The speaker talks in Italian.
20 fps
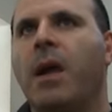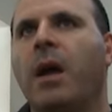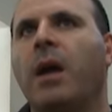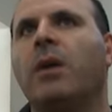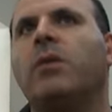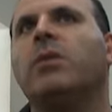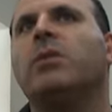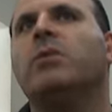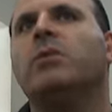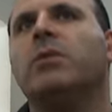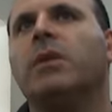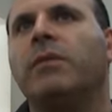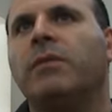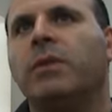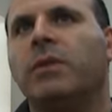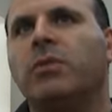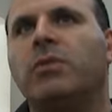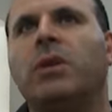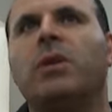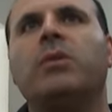Ecco, è
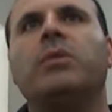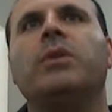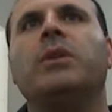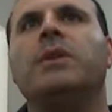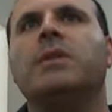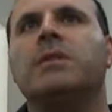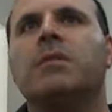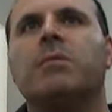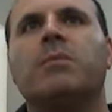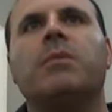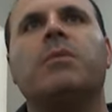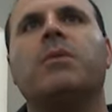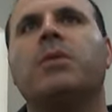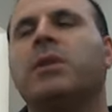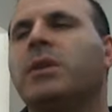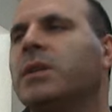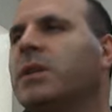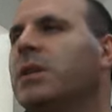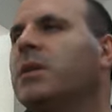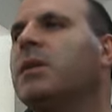venuta qui, insomma,
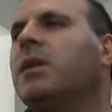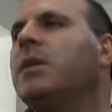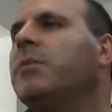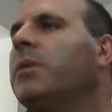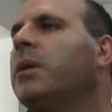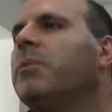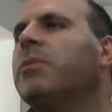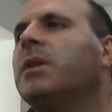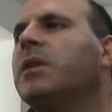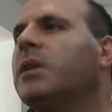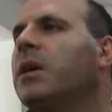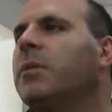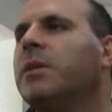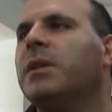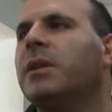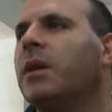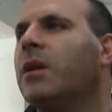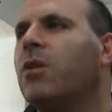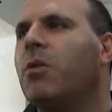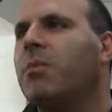poi da Tanema e
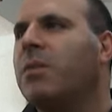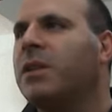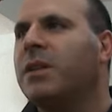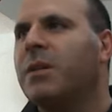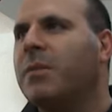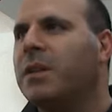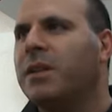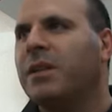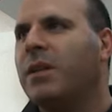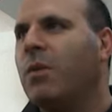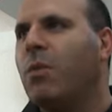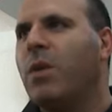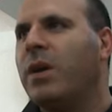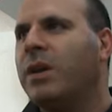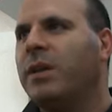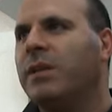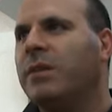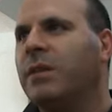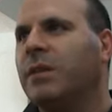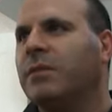praticamente è completamente
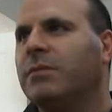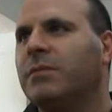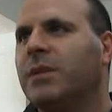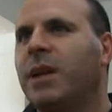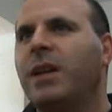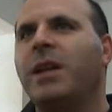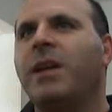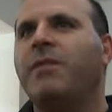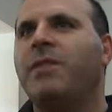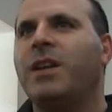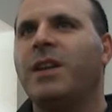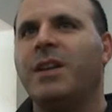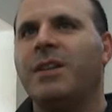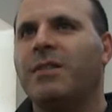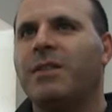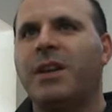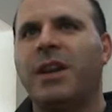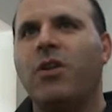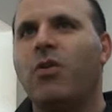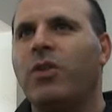guarita. E lei
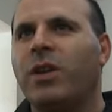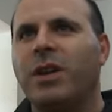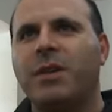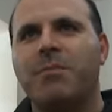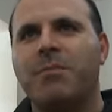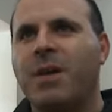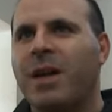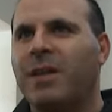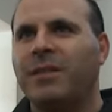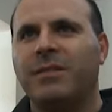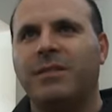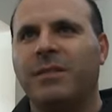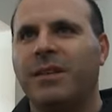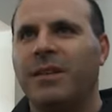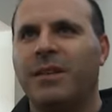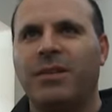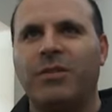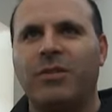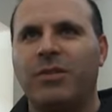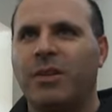viene
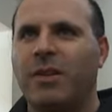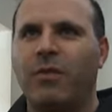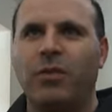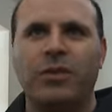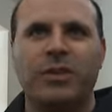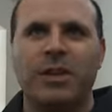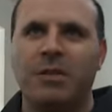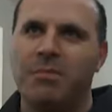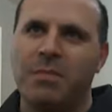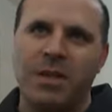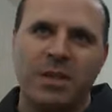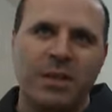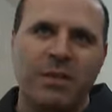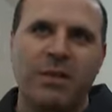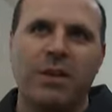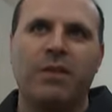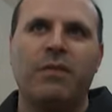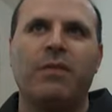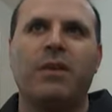regolarmente, una volta al mese viene a